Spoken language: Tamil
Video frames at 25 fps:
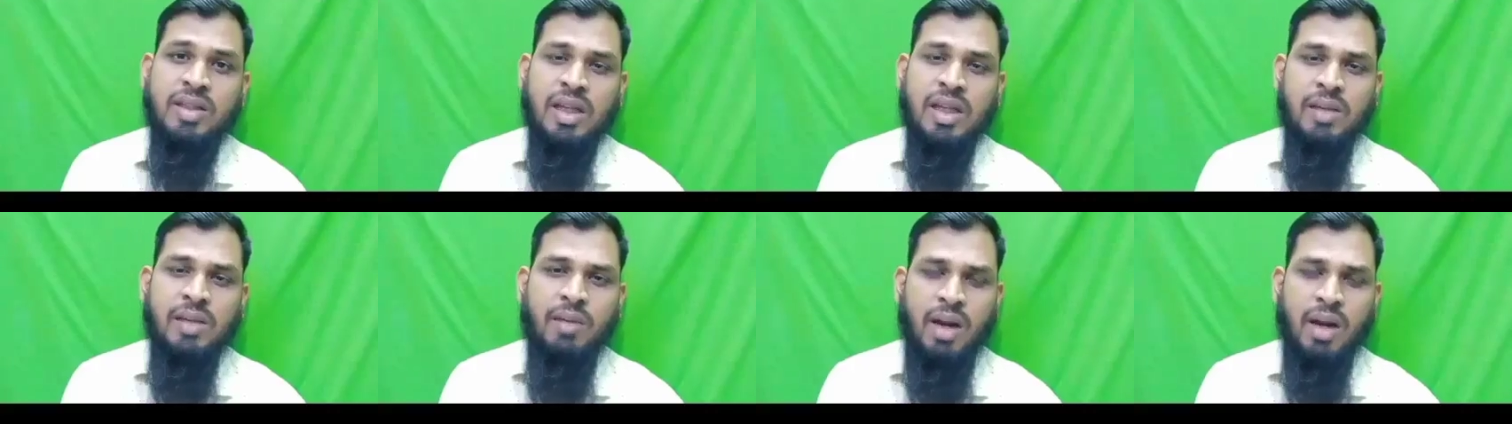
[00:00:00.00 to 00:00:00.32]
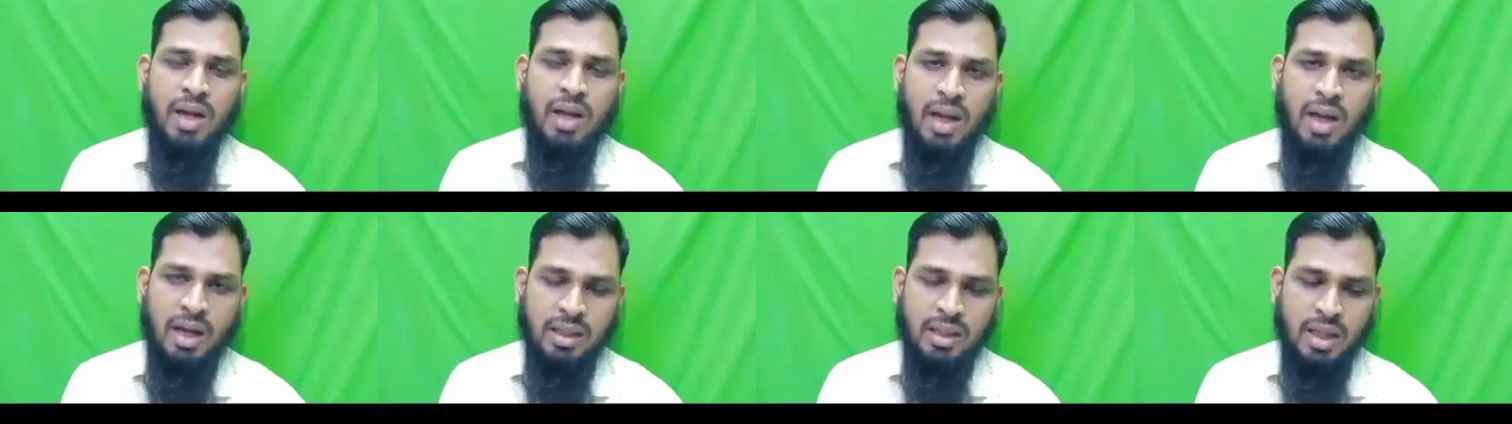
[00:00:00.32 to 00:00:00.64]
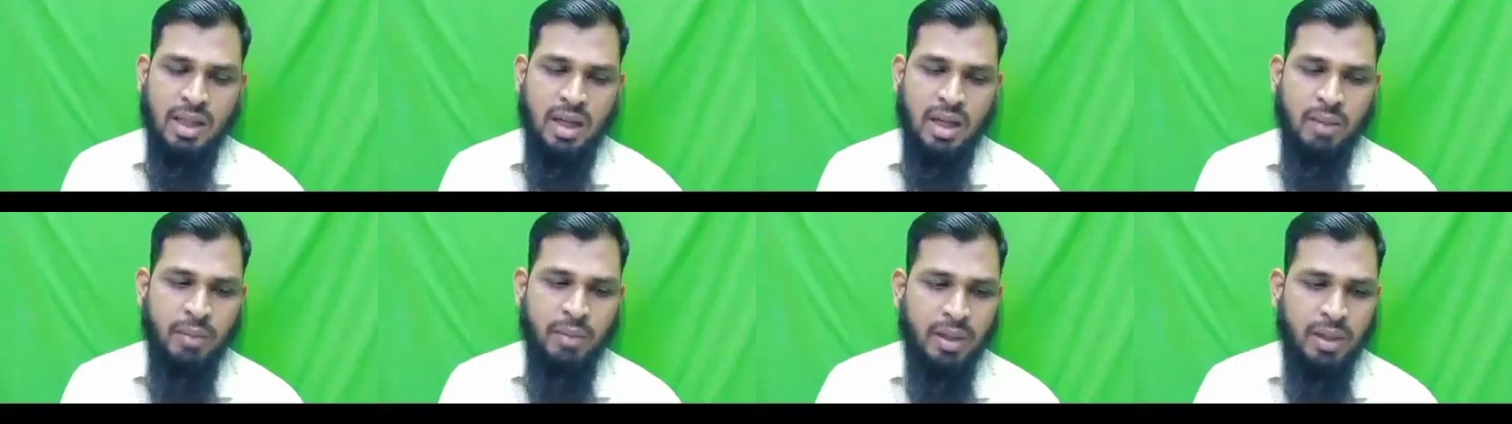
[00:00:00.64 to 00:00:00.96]
தெளிவான
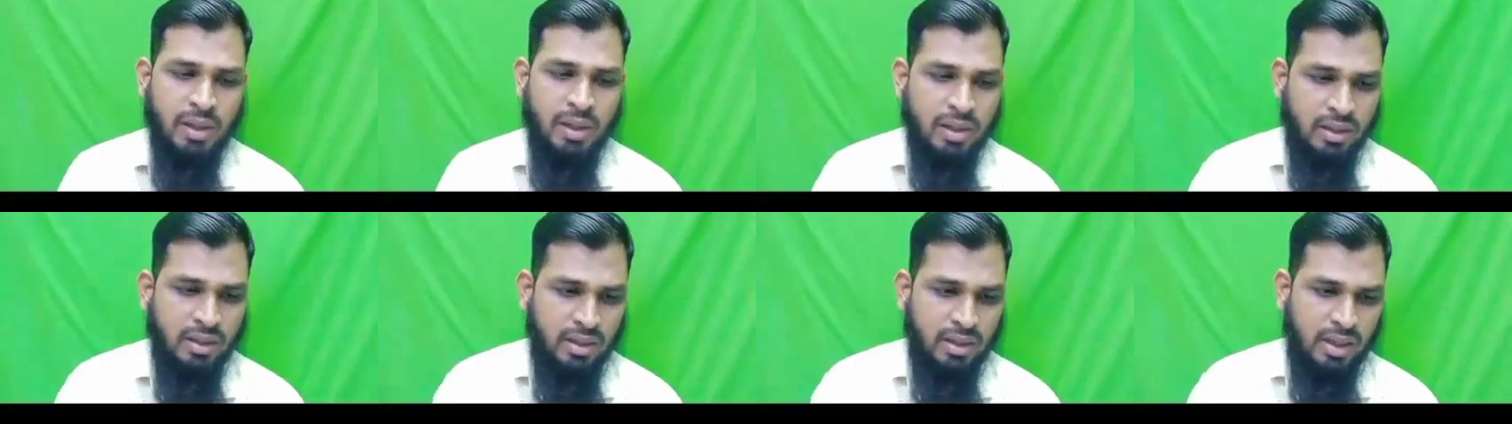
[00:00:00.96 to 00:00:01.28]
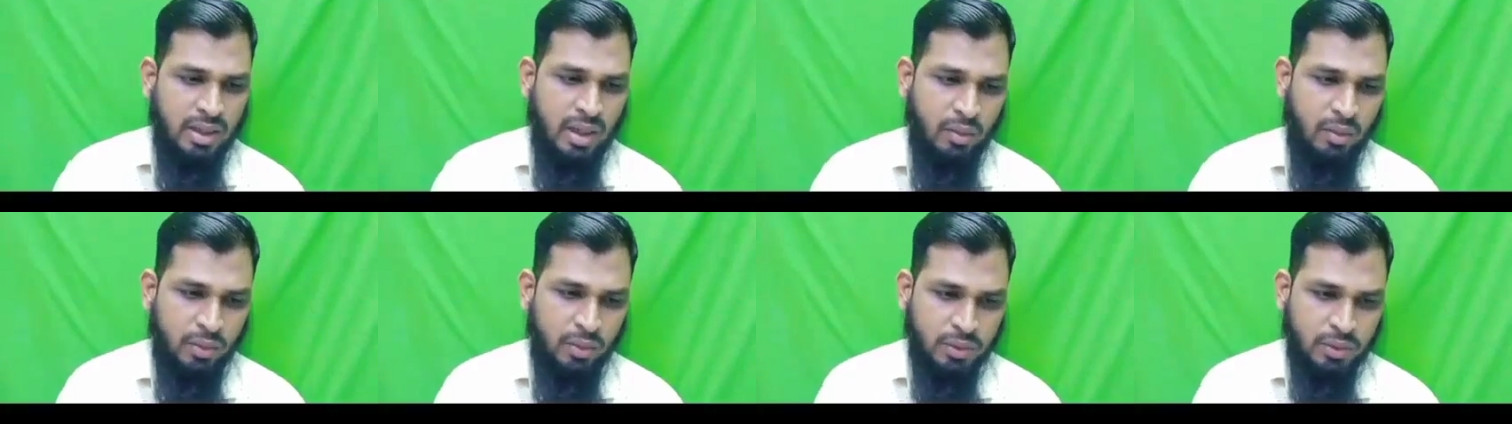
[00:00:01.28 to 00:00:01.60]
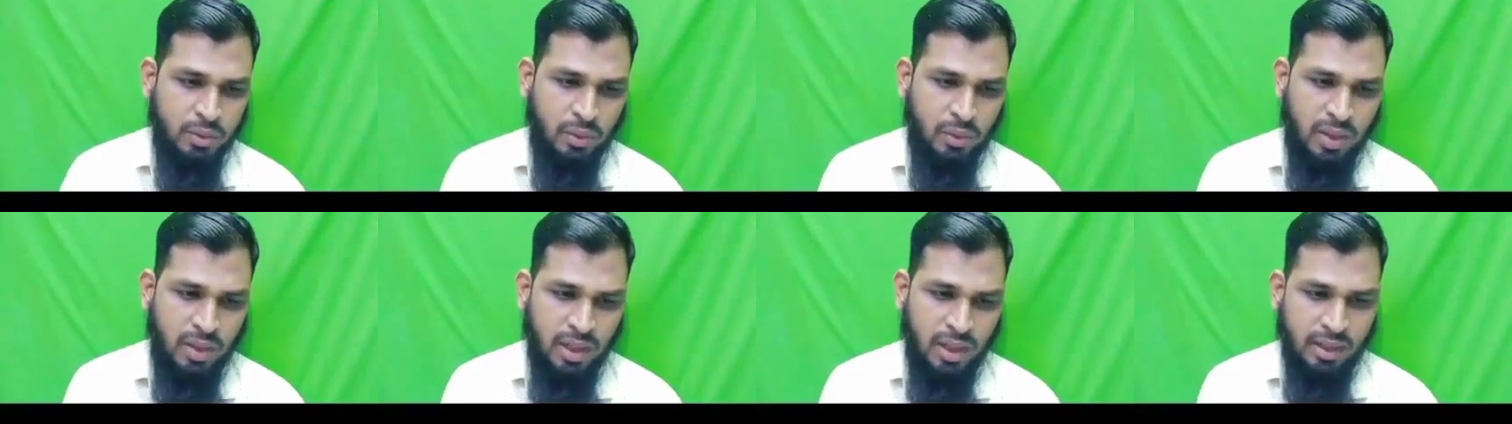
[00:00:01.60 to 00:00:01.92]
ஆதாரம் என்று அவங்க
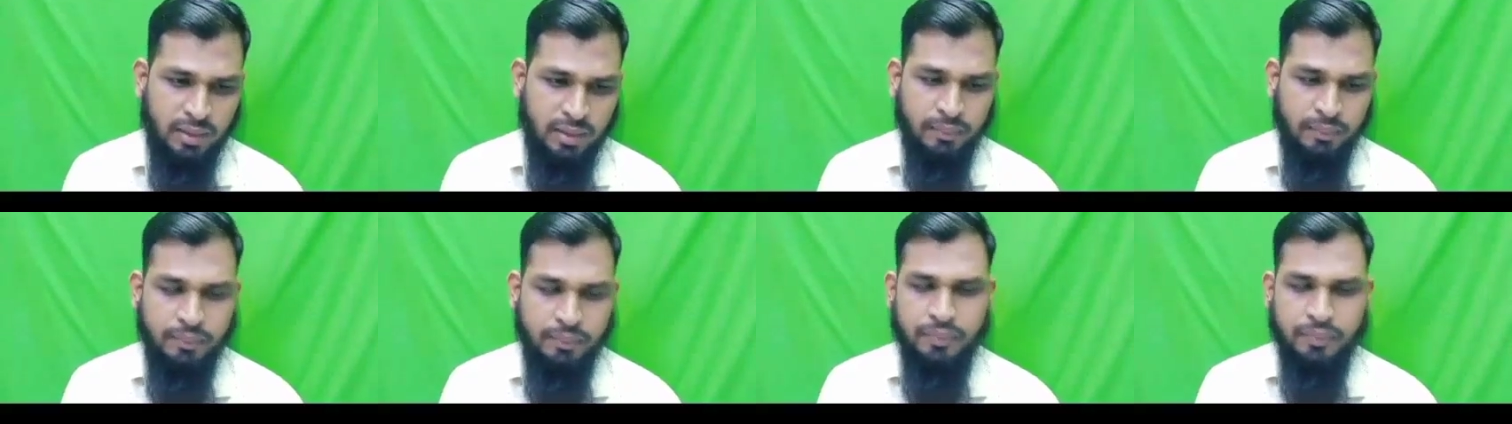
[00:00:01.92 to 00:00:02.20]
சொல்றாங்க